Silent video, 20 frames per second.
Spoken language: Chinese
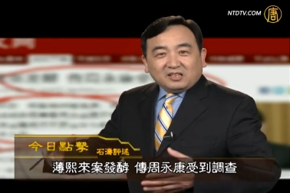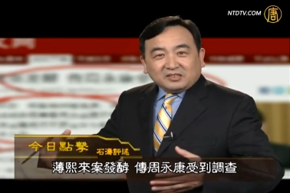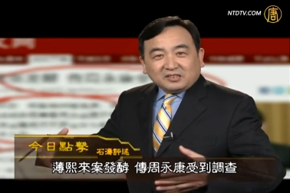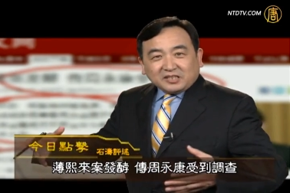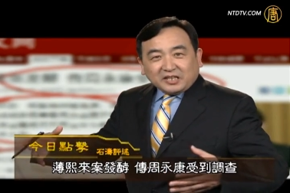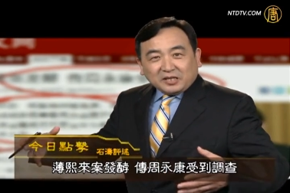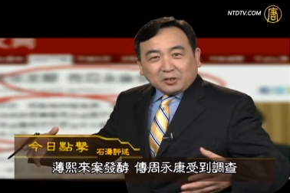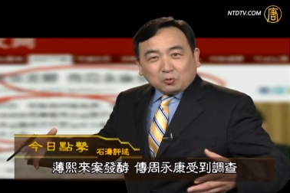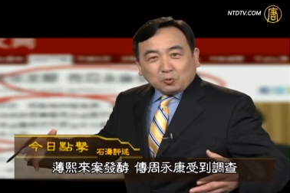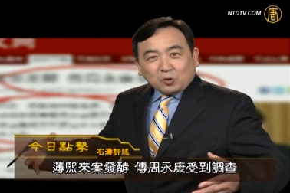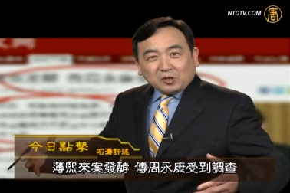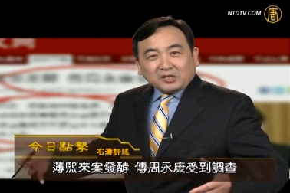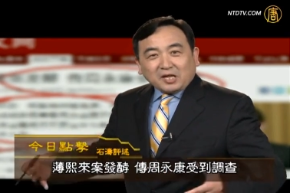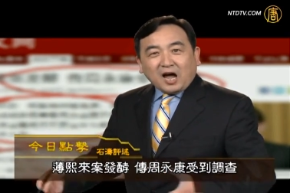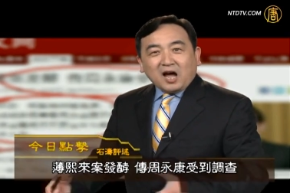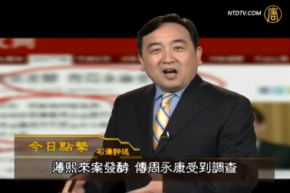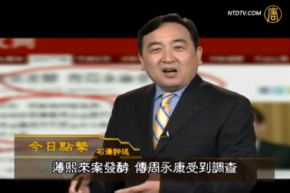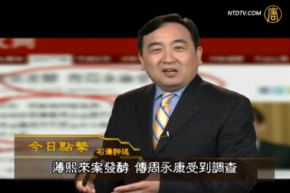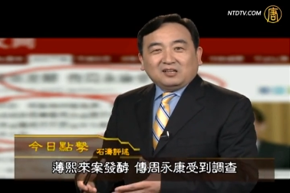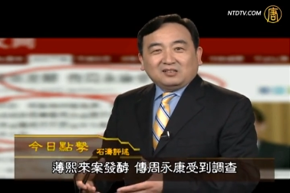这锅
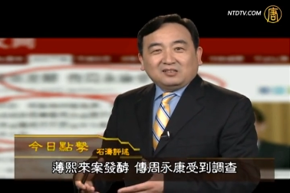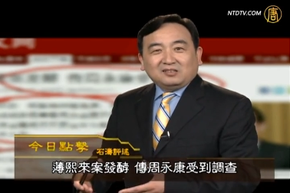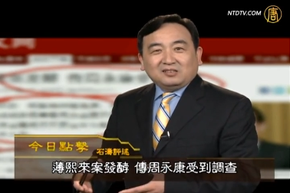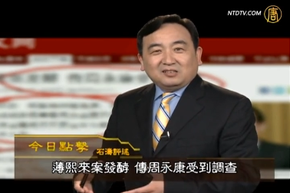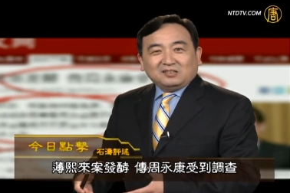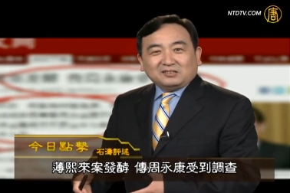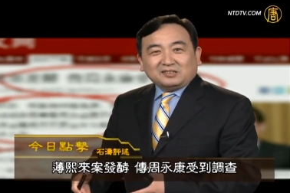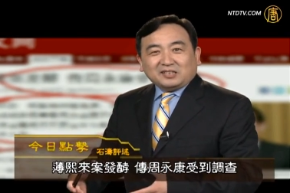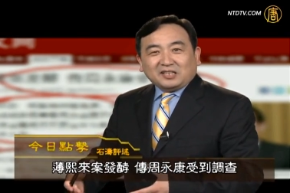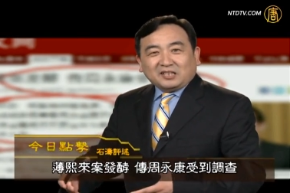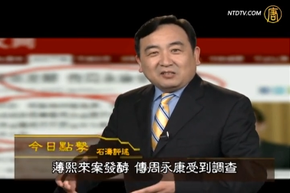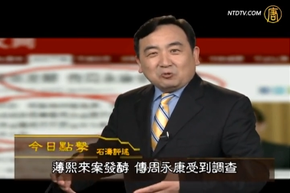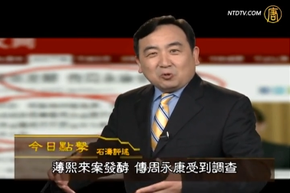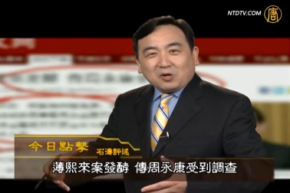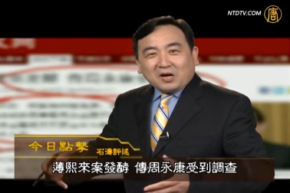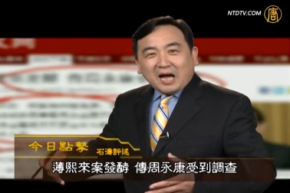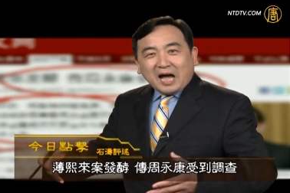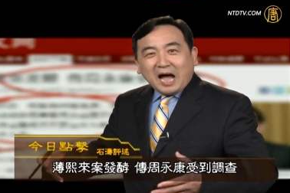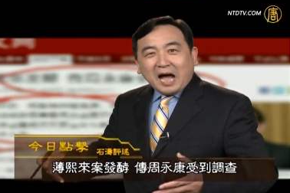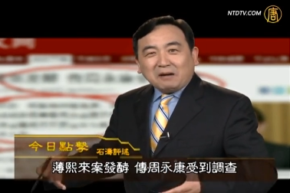汤，这锅
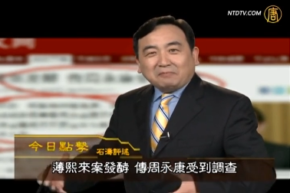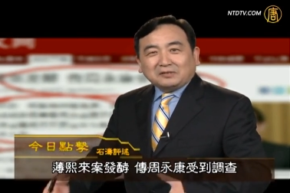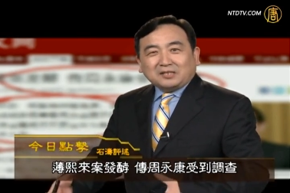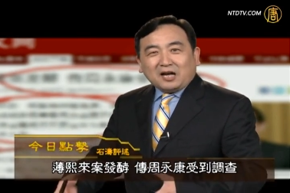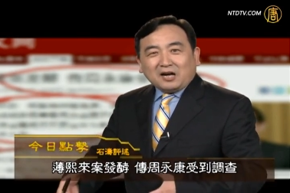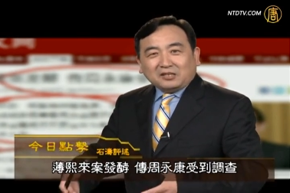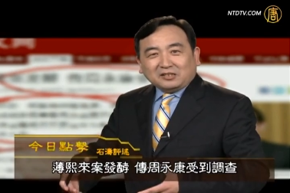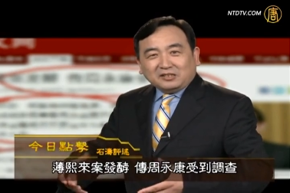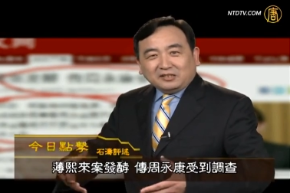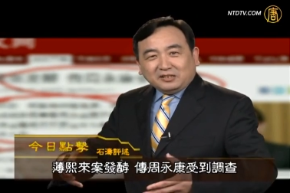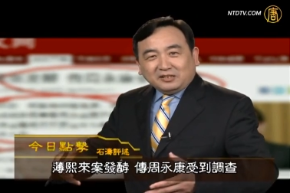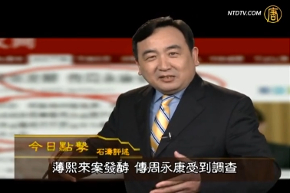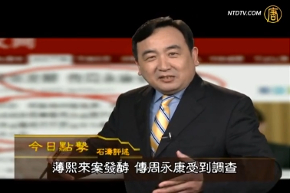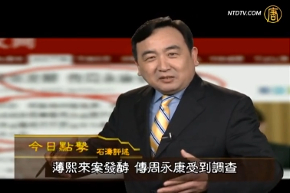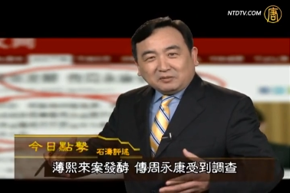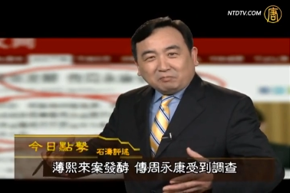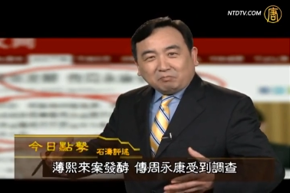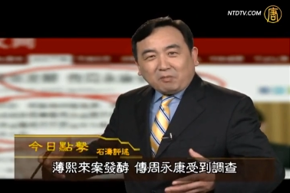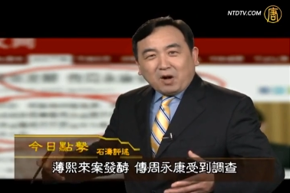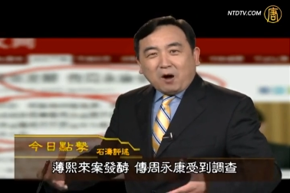蛤蟆汤已
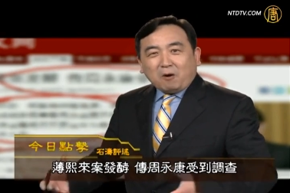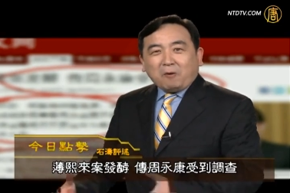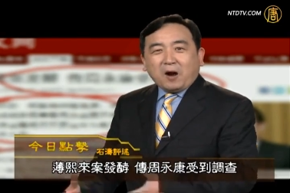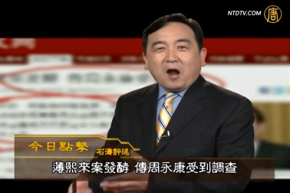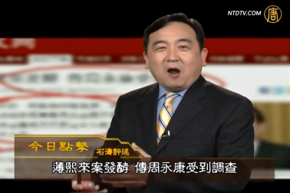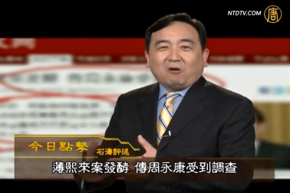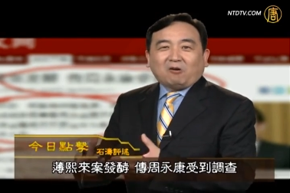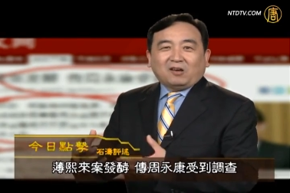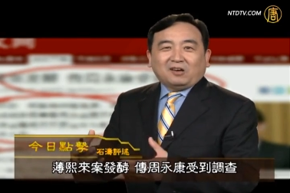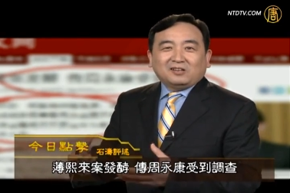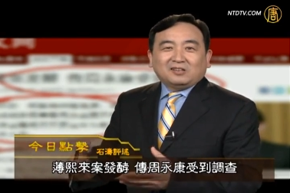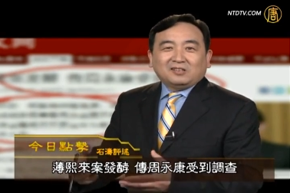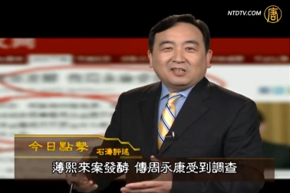经冒泡了，